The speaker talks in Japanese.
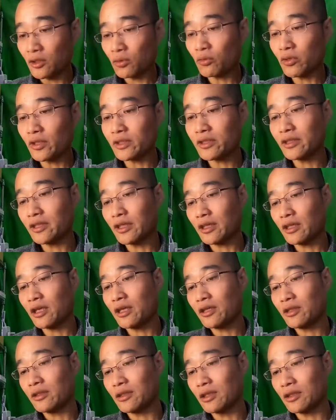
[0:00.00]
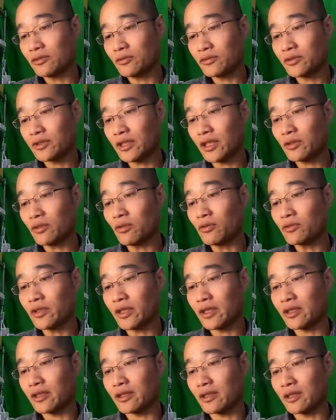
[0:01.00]
こうやってね、全
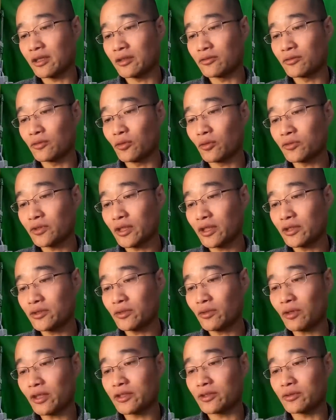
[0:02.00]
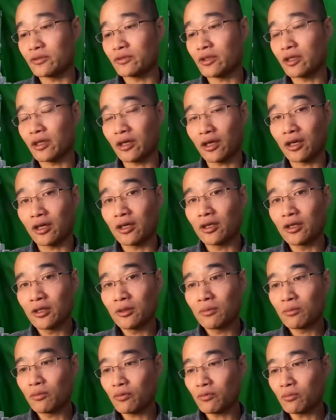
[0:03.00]
国連が論点争いするから、
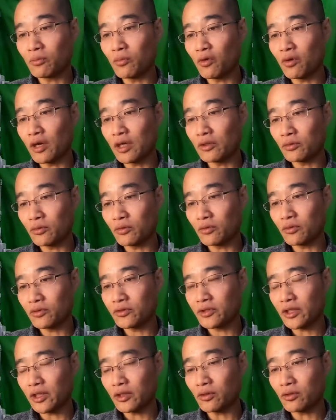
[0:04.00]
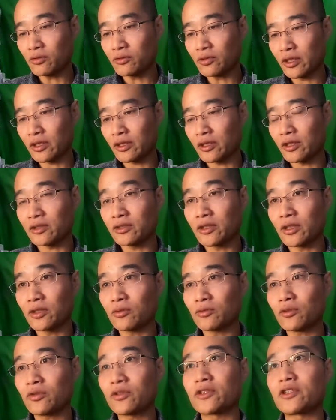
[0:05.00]
僕も全国連がやってる
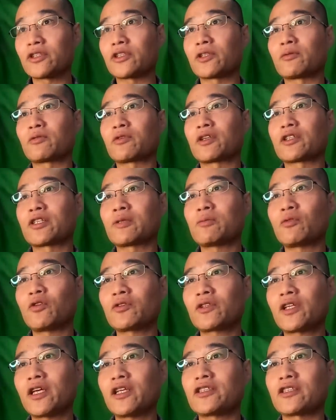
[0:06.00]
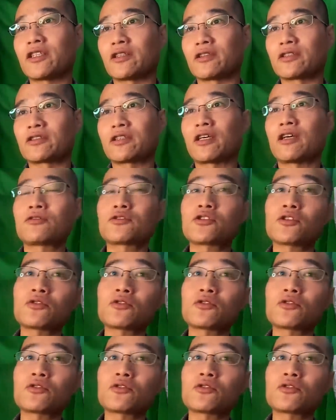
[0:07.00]
ことについて僕は疑問を呈したんです。ちょっ